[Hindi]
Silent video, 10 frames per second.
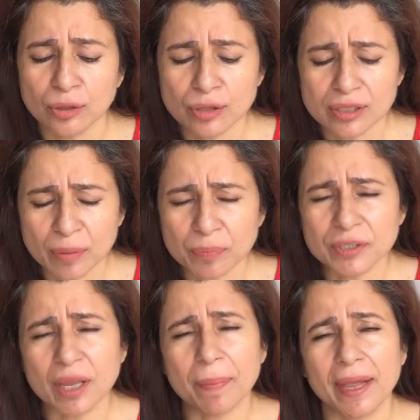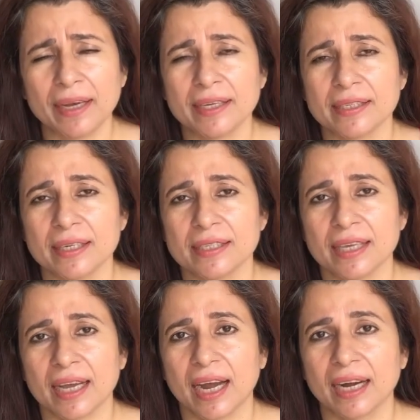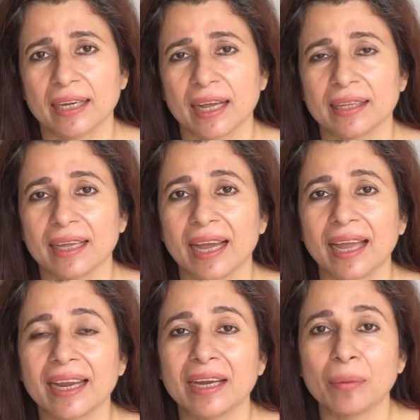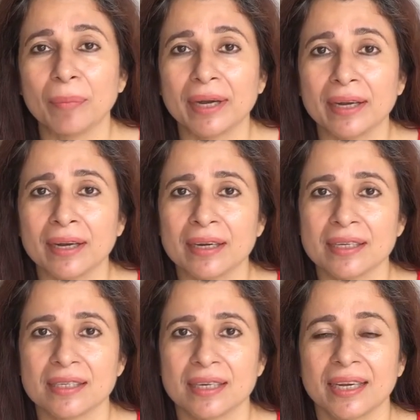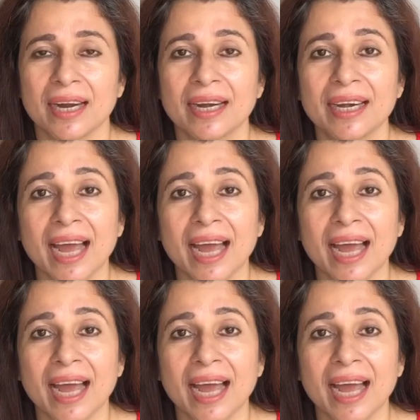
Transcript: तो सबसे पहली चीज़ ये कार्ड कहता है कि मटेरियलिस्टिक या